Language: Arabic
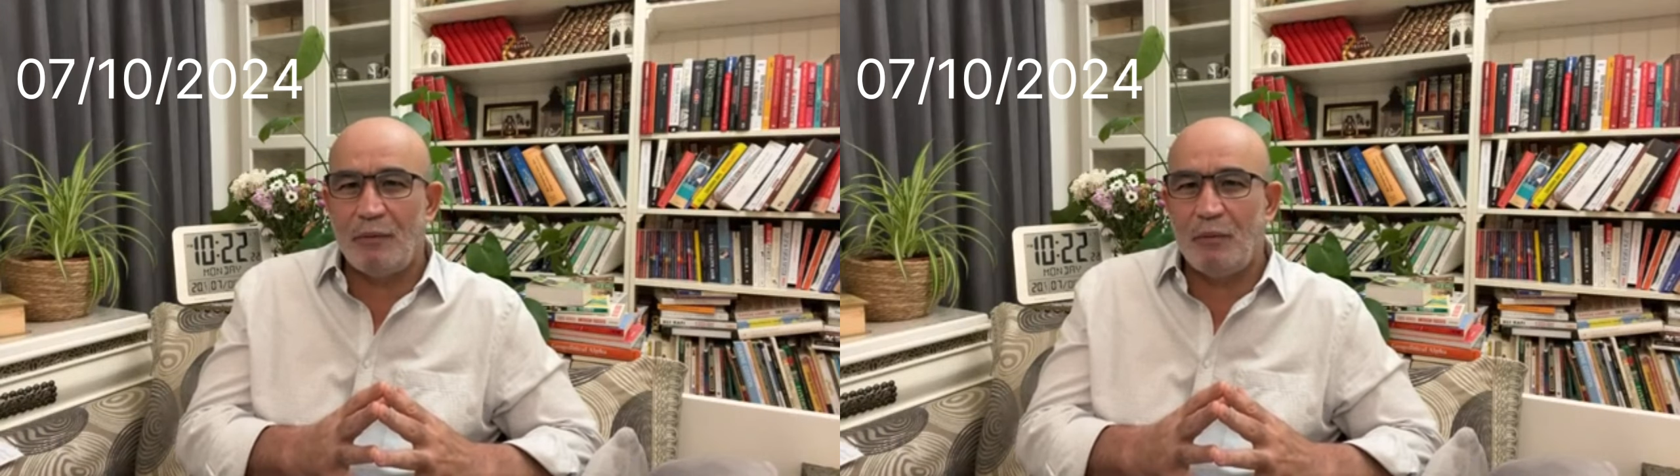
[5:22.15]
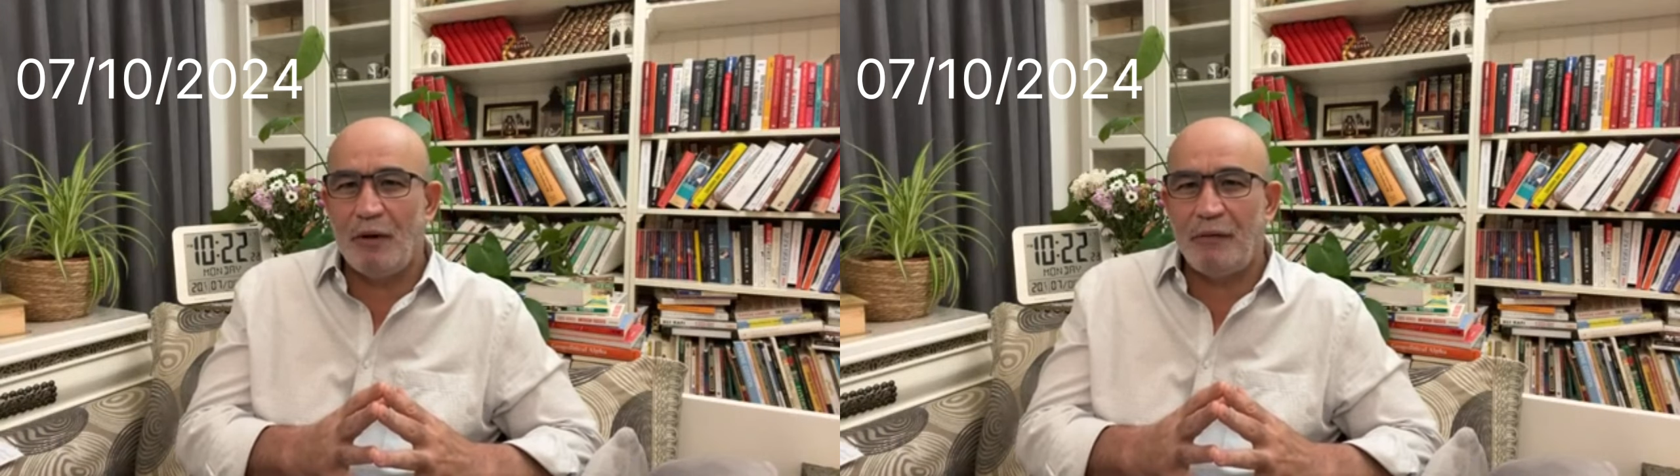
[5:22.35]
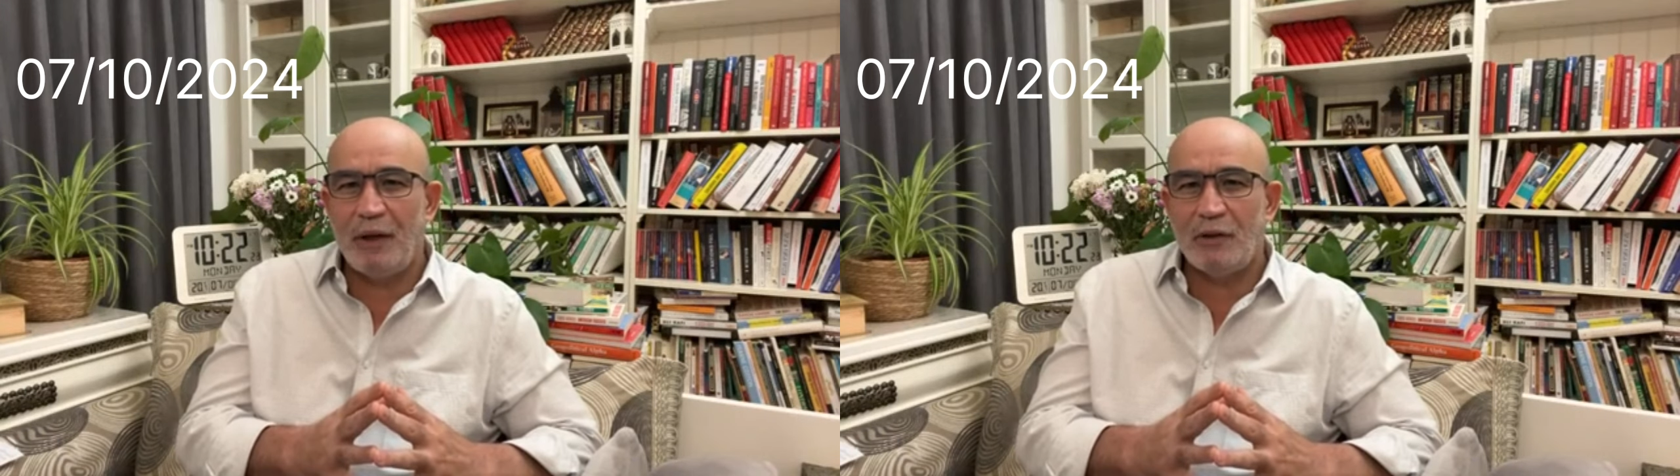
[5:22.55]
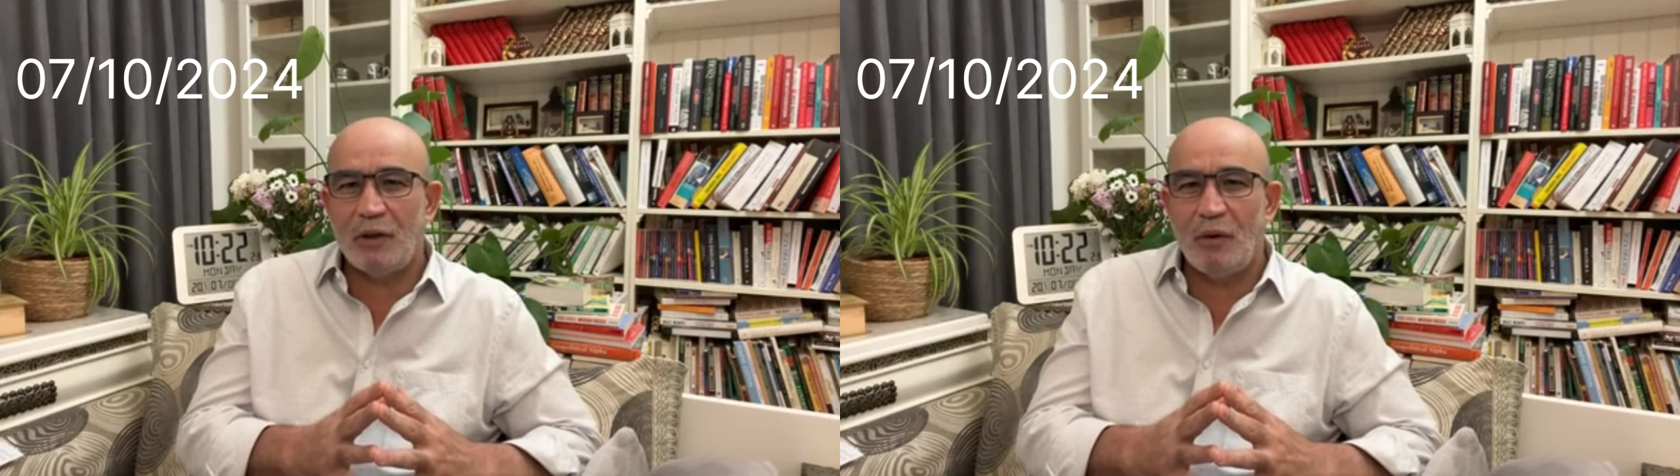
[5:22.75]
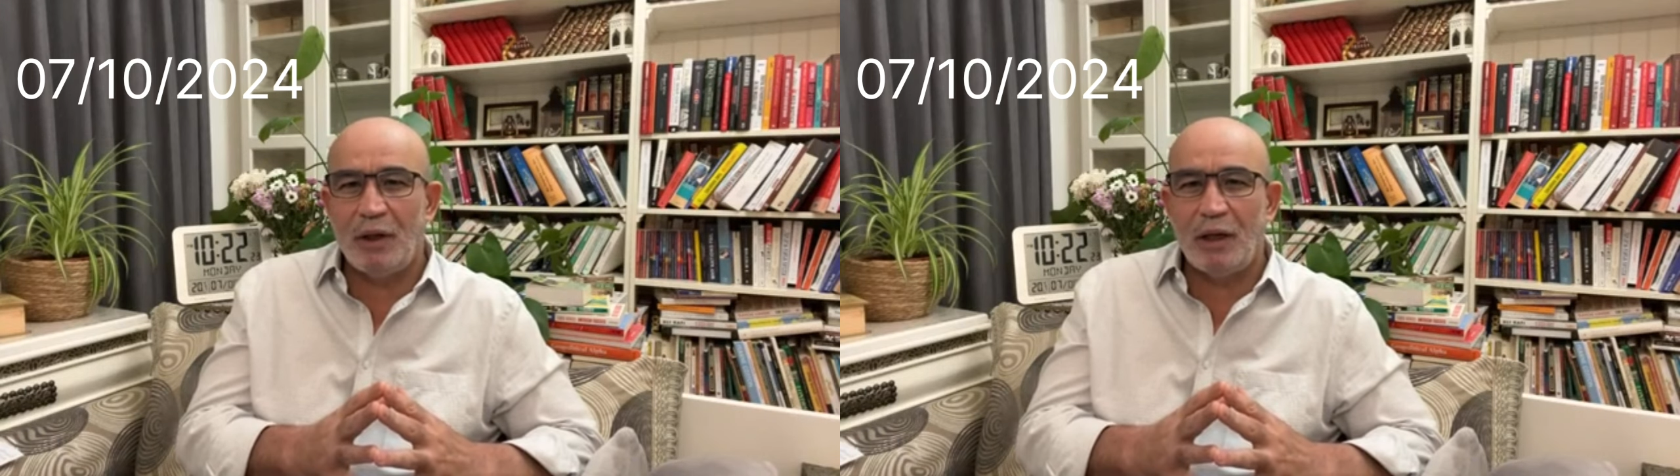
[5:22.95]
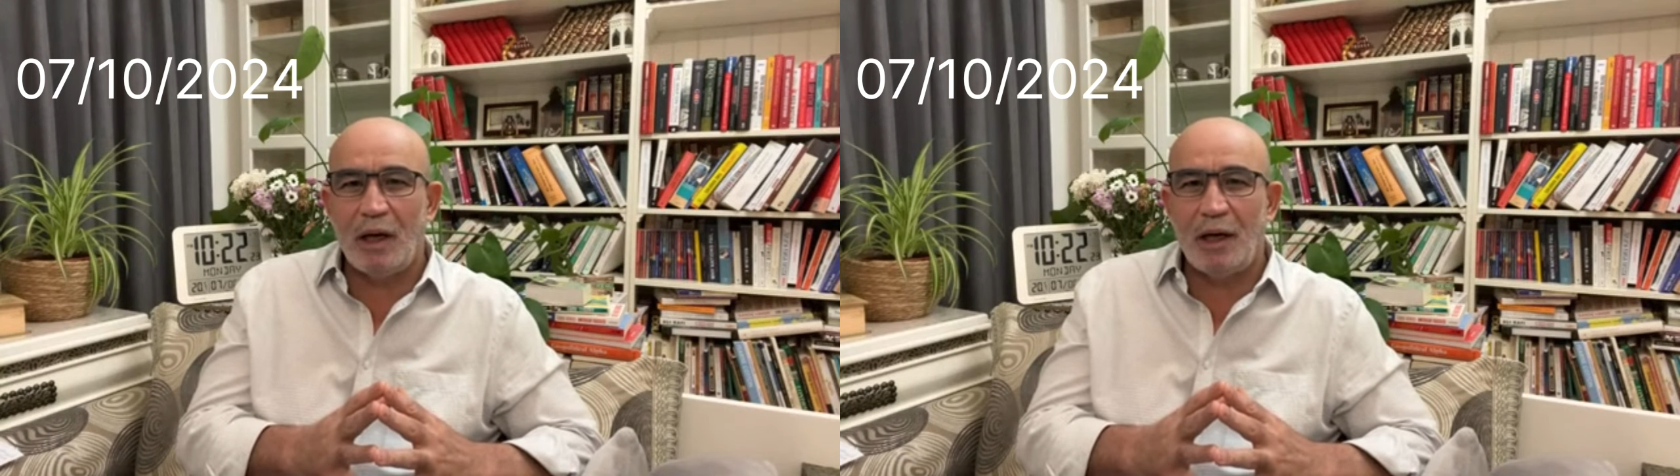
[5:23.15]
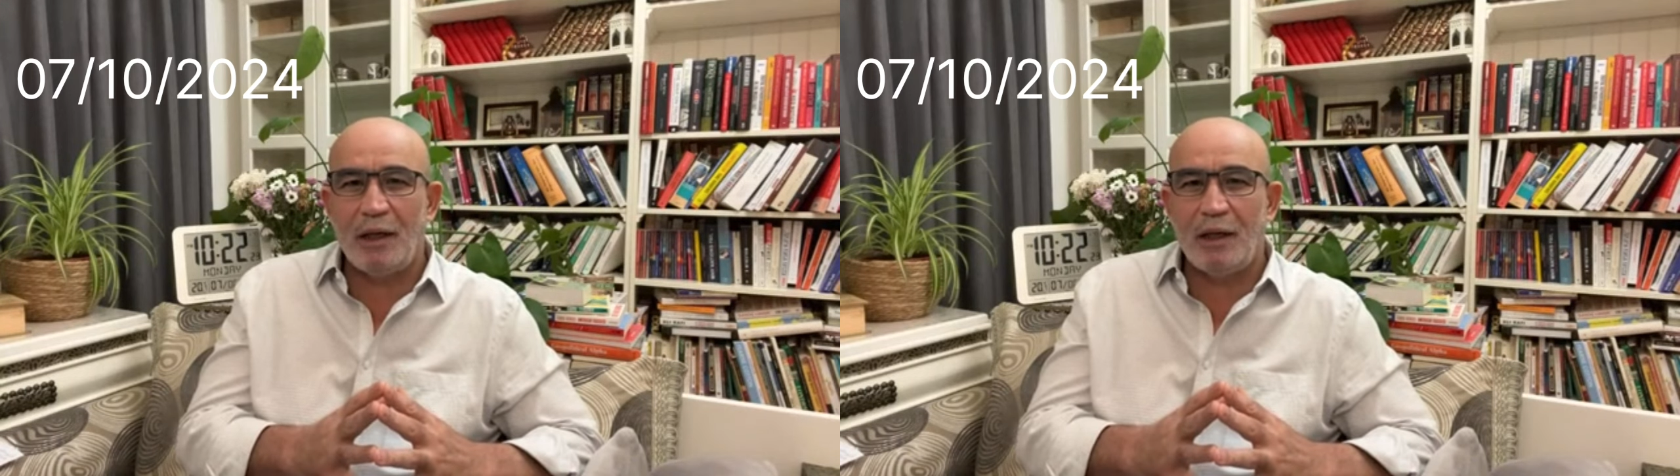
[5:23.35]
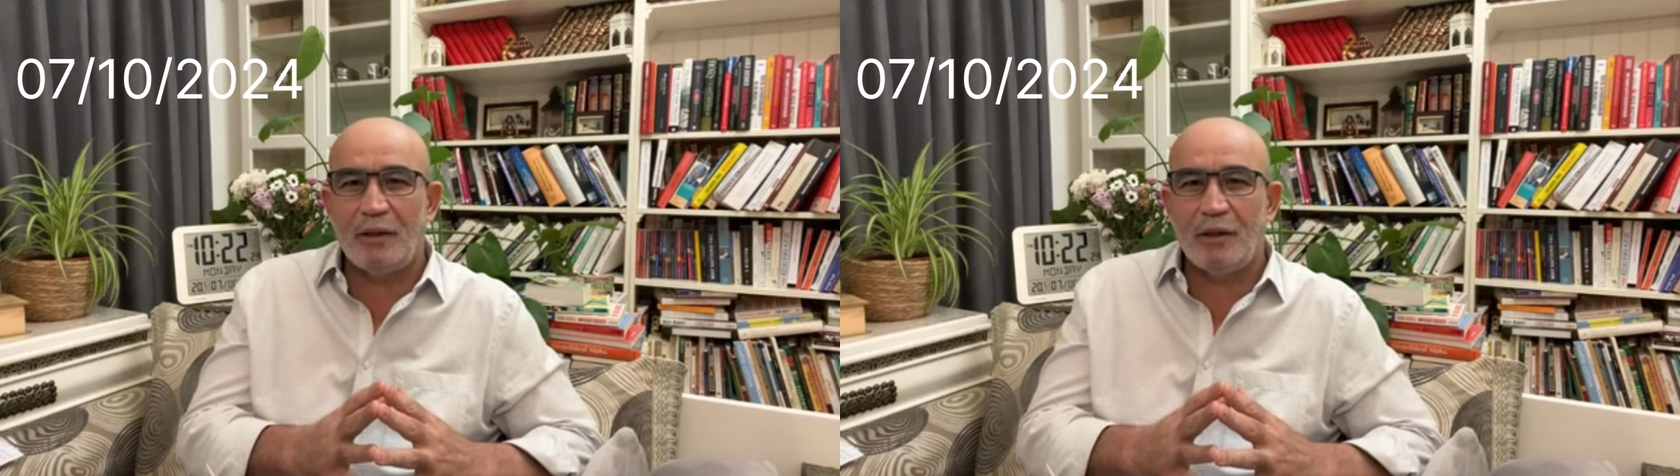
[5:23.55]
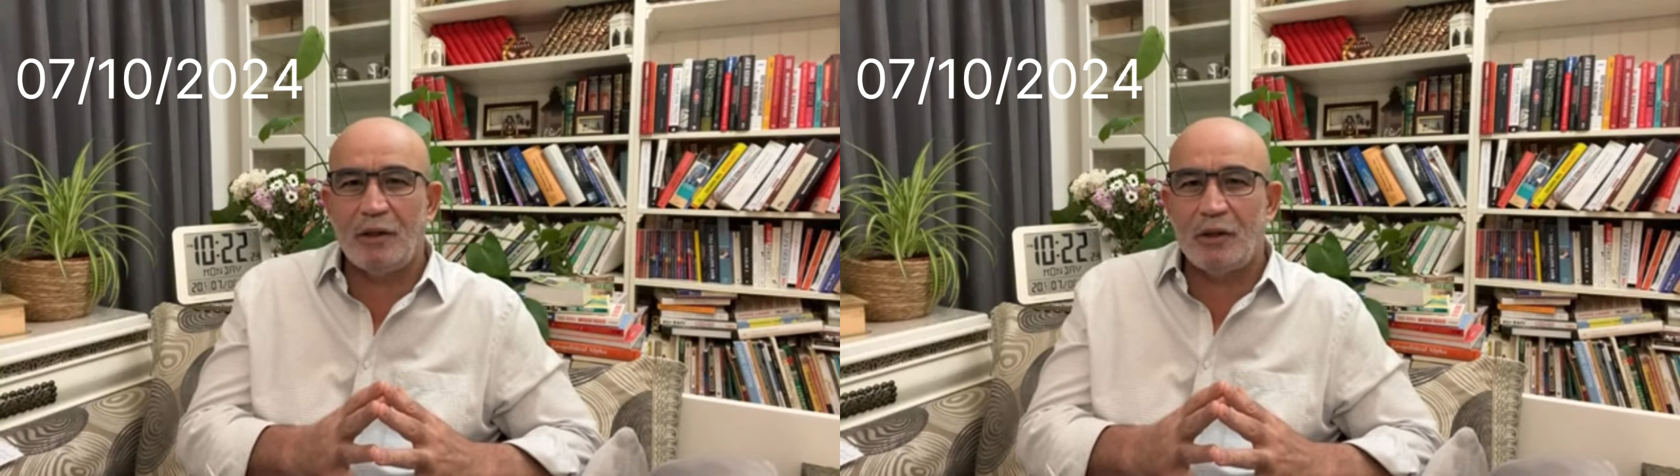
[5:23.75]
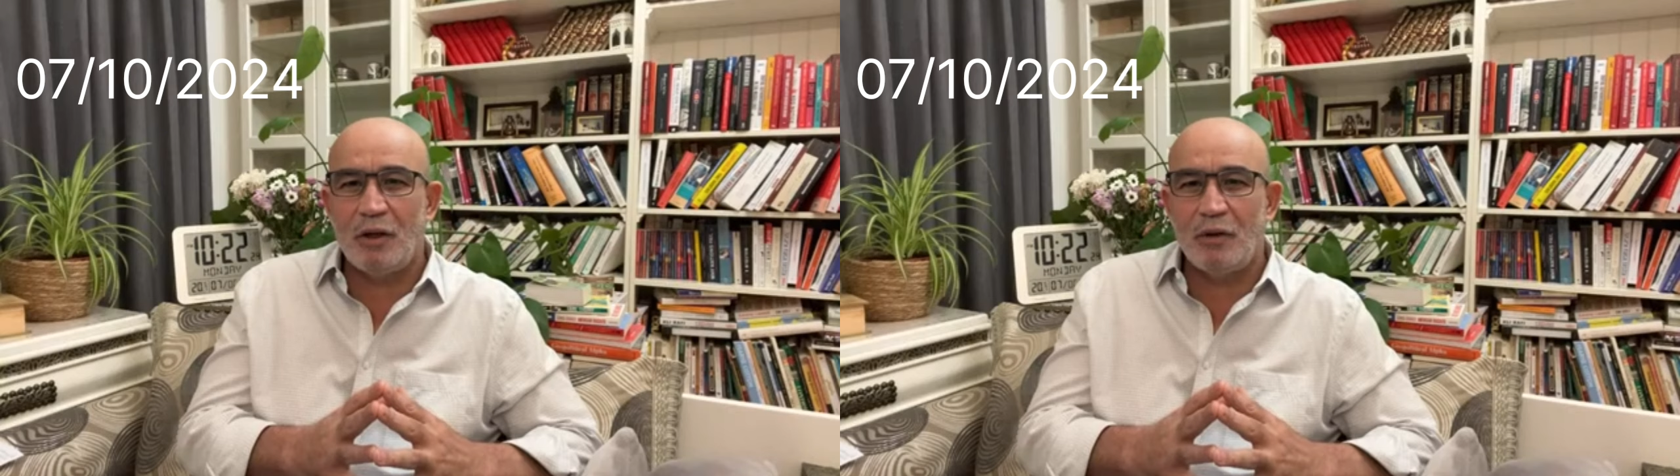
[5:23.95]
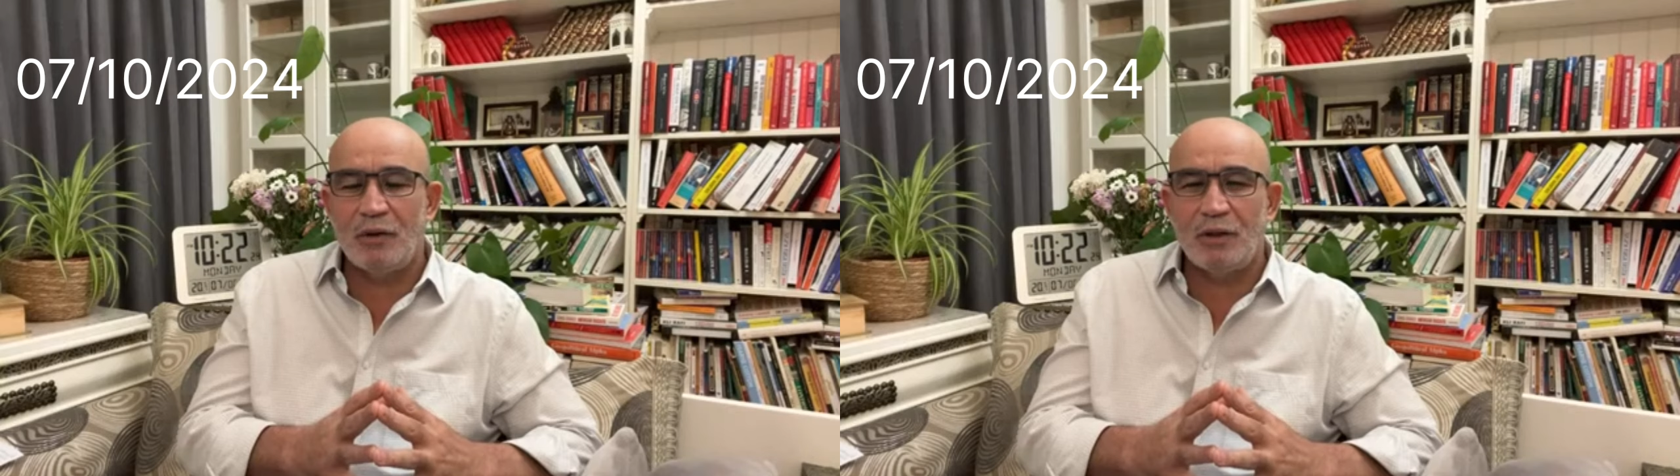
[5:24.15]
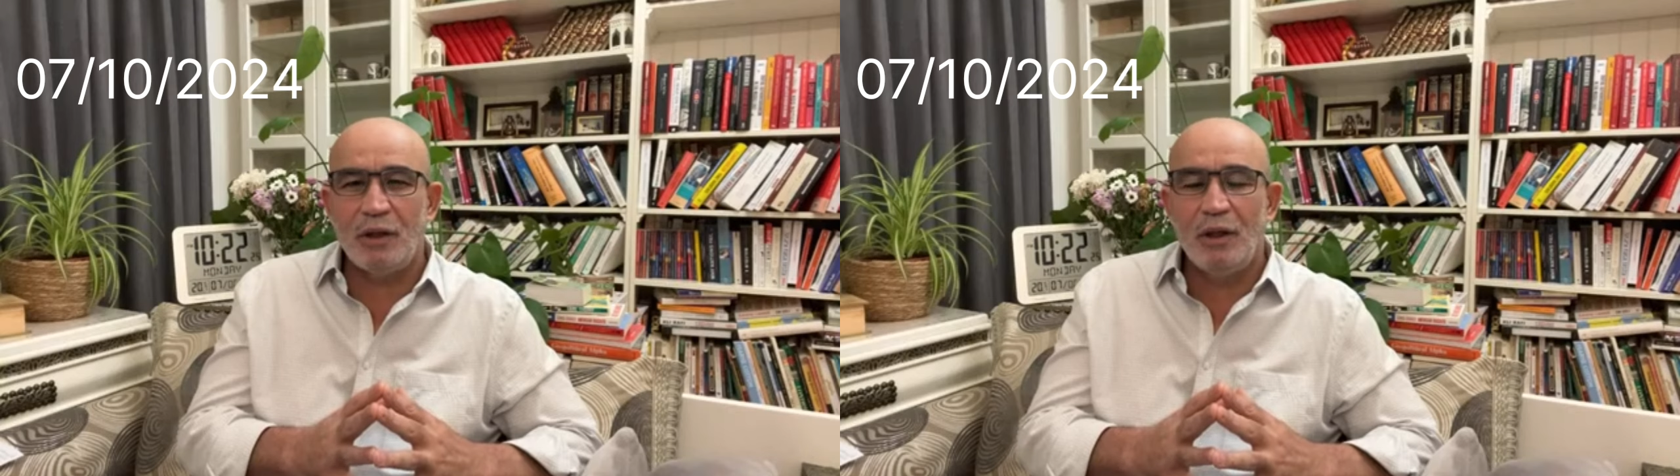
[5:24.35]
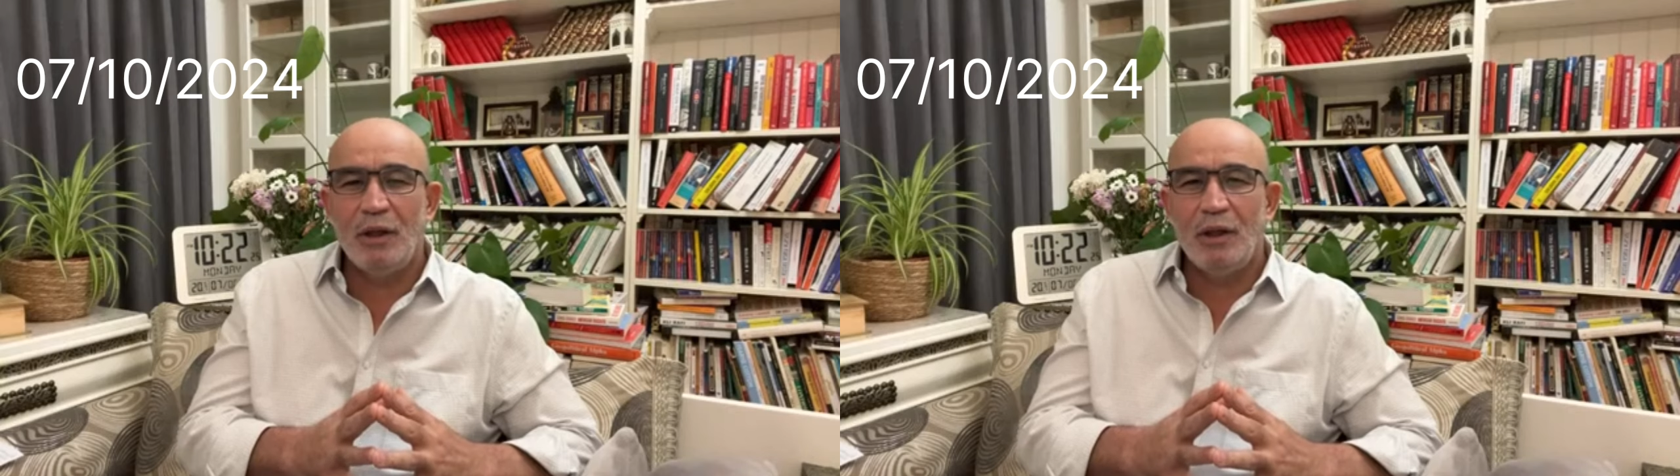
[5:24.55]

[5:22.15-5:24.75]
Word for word: بما فيها صواريخ احيانا تتجاوز